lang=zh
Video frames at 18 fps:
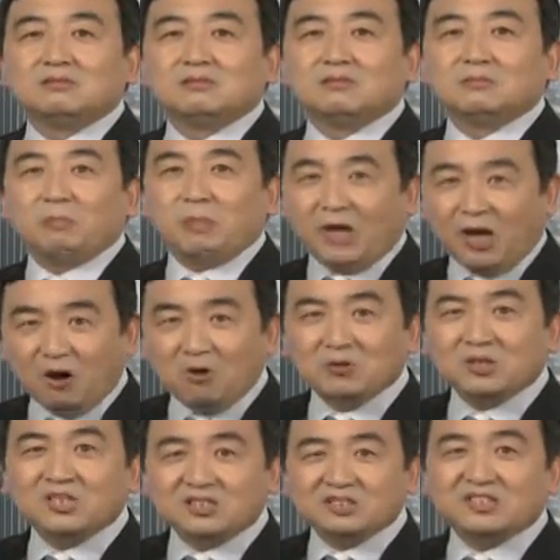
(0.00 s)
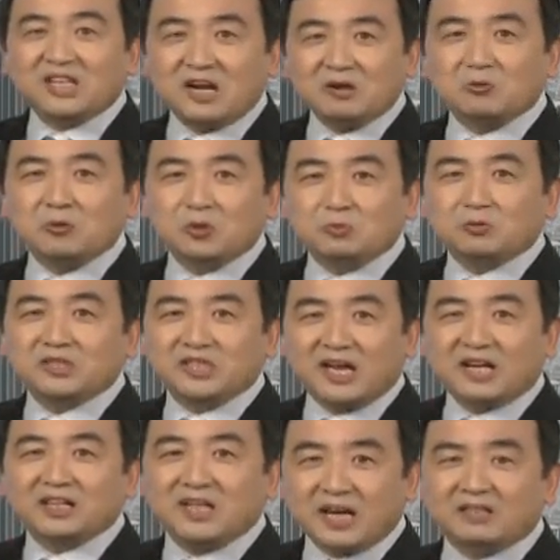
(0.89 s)
嫖客才会用
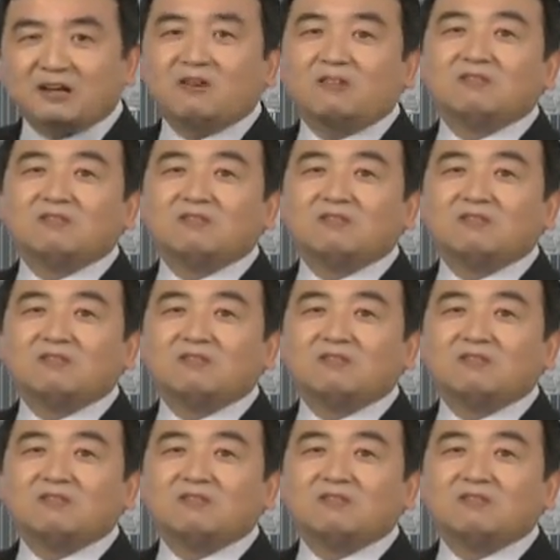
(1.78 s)
钱开道。